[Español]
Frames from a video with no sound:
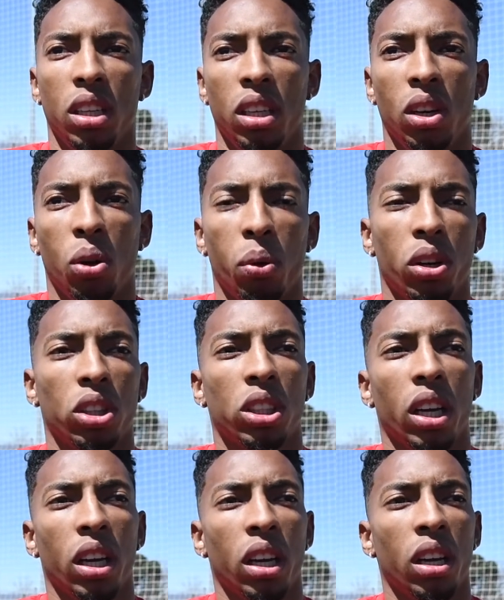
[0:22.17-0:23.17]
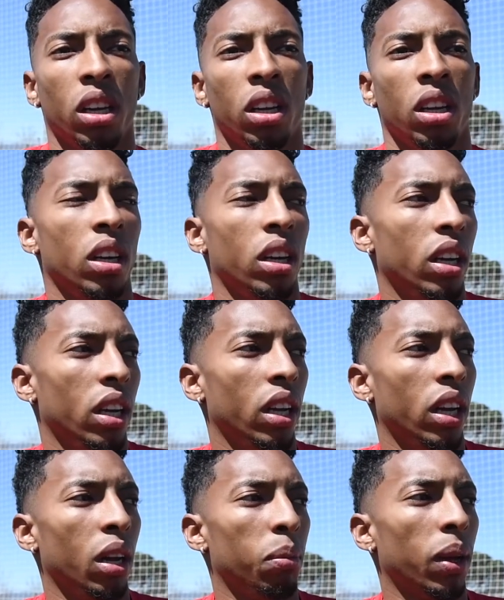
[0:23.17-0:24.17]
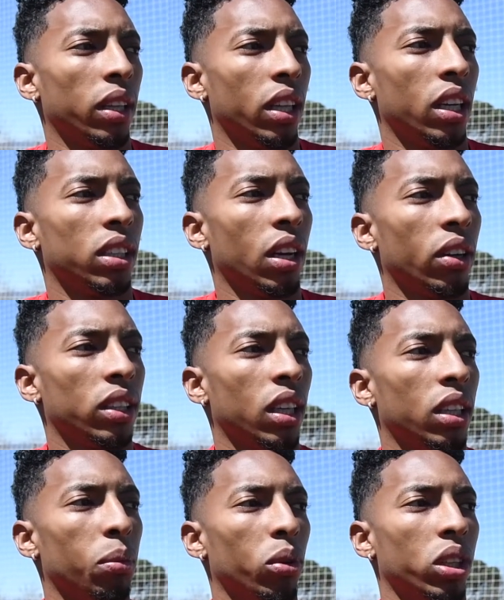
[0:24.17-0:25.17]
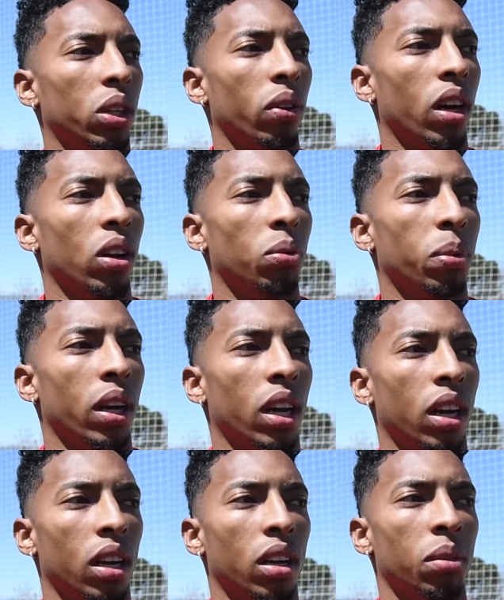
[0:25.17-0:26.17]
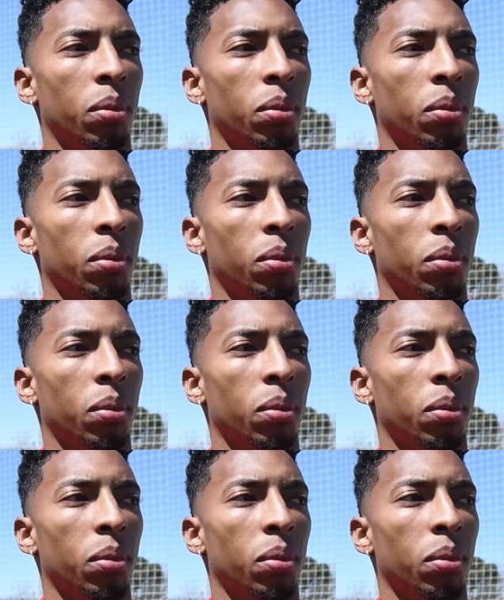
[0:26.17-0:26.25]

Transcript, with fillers: y lo bueno es que eh, el plantel está bastante motivado para,